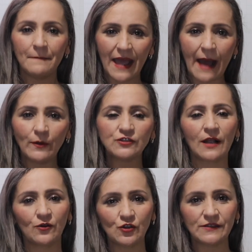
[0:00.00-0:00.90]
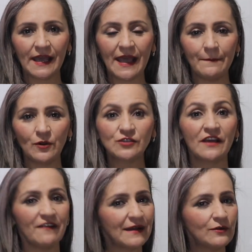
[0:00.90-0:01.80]
Veamos algunos ejemplos
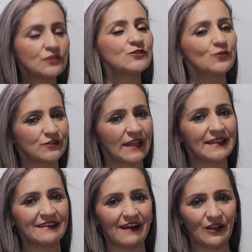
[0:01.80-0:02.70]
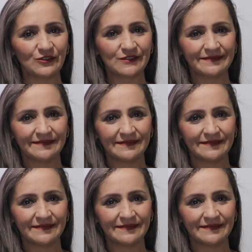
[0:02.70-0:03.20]
de verbos sustantivados.